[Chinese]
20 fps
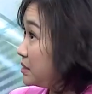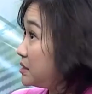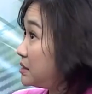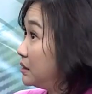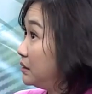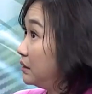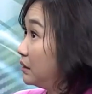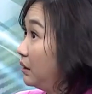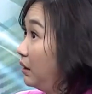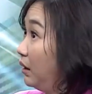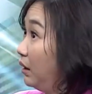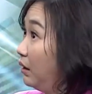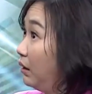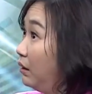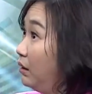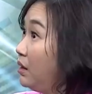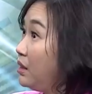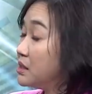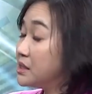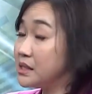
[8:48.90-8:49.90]
先进的
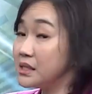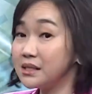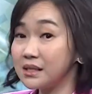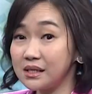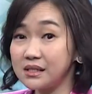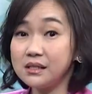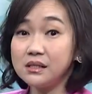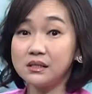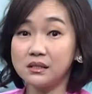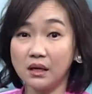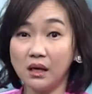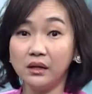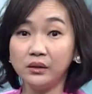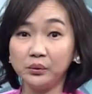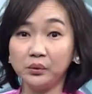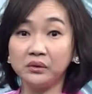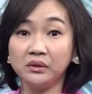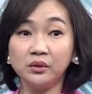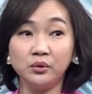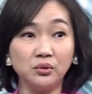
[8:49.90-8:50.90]
哈。现在其实
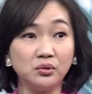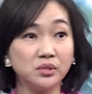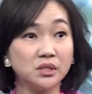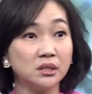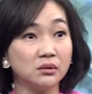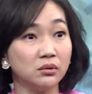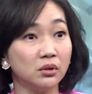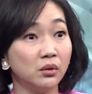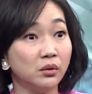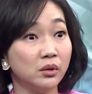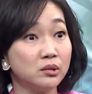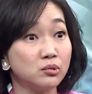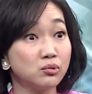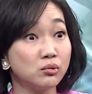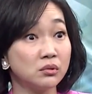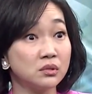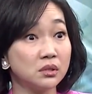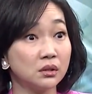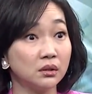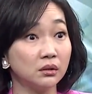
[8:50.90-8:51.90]
很多的女性都会
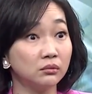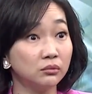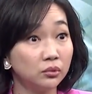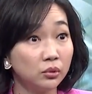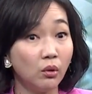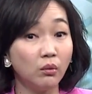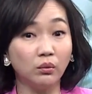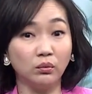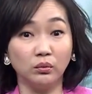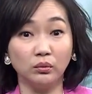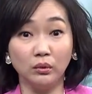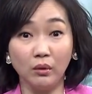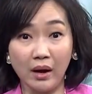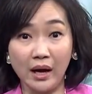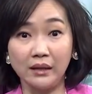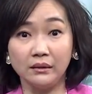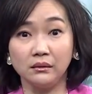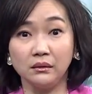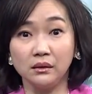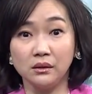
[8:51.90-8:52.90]
做这个冻
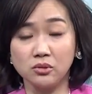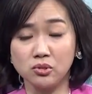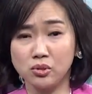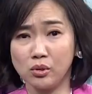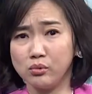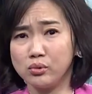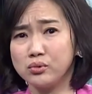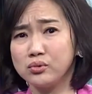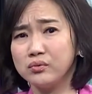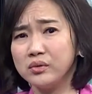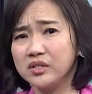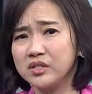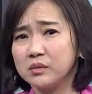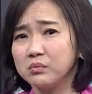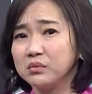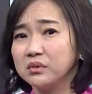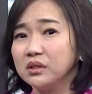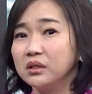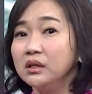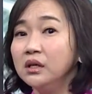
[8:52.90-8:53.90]
卵的手术，为
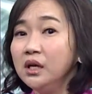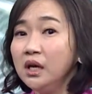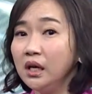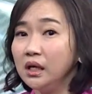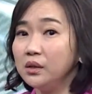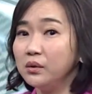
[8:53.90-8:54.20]
什么呢？